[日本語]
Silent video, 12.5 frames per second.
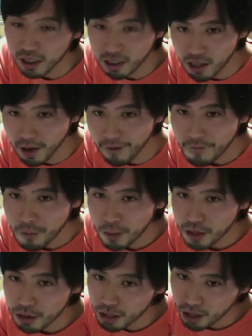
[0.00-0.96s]
て
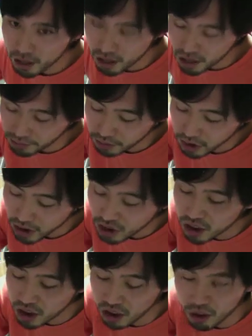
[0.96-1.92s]
その中にひじ
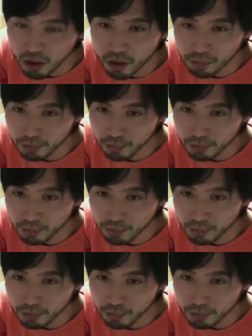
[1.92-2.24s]
きの